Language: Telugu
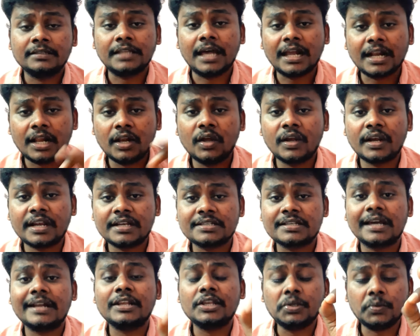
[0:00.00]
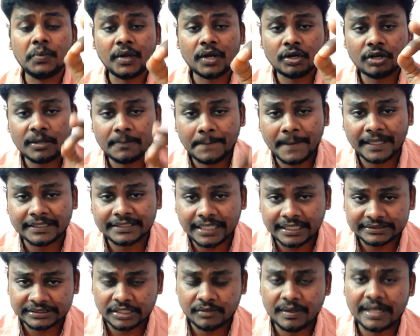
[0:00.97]
నారా లోకేష్ గారి యువగుళం
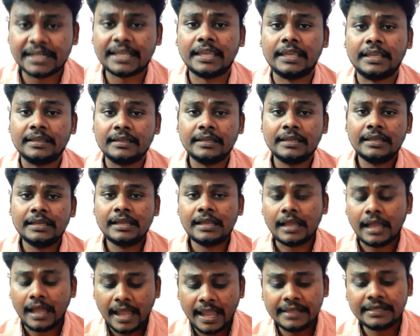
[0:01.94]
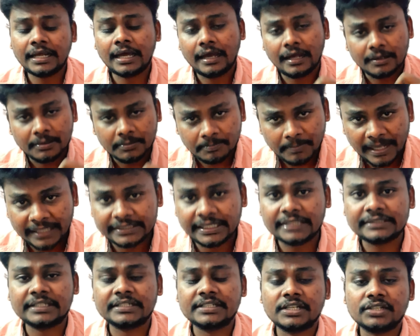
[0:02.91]
పాదయాత్ర వరకు ఆయన
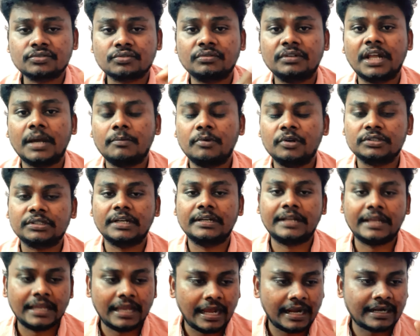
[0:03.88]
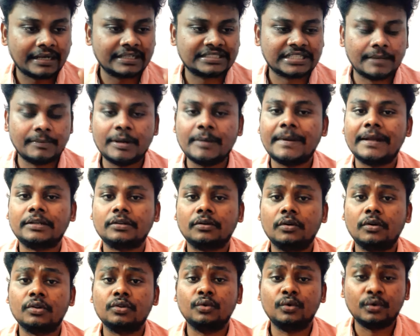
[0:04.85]
పాదయాత్ర చేసుకుంటా పోతుంటే అక్కడ సభలు
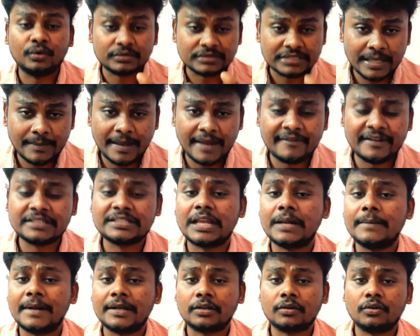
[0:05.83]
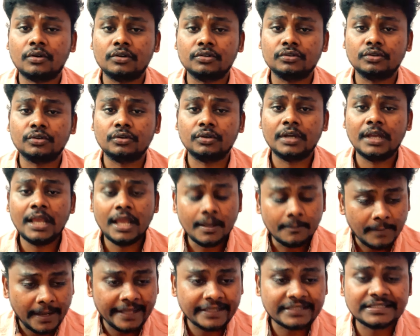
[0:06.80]
పెట్టకూడదు సమావేశాలు పెట్టకూడదు
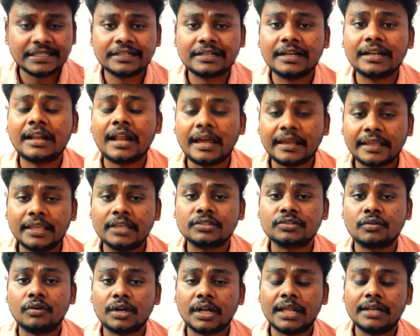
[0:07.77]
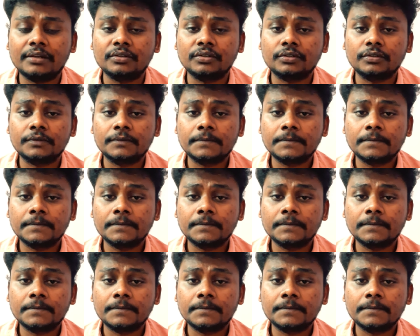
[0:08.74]
మైక్ సెట్లు లాక్కేసుకోవడాలు